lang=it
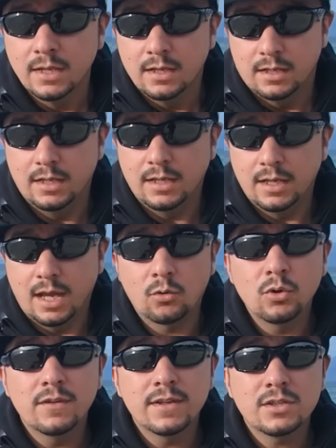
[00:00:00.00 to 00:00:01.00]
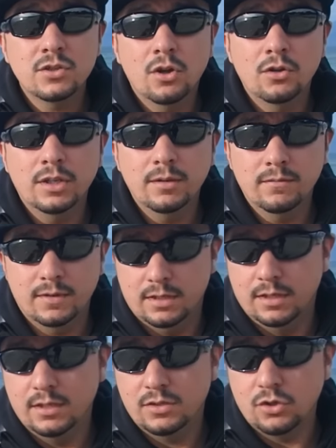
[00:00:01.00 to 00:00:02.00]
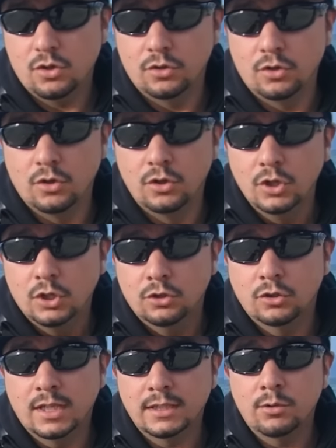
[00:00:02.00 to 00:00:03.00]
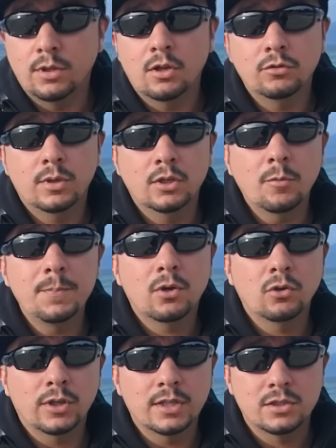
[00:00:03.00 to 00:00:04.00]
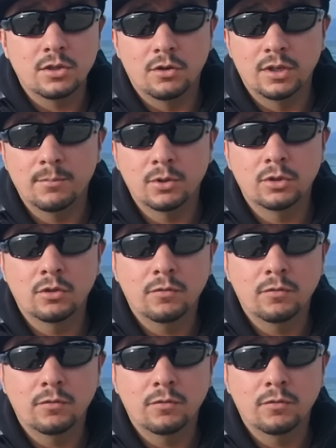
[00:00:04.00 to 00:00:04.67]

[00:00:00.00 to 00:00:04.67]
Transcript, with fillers: Eh, alcune versioni eh, sono dotate di una, di una, doppia colorazione in modo da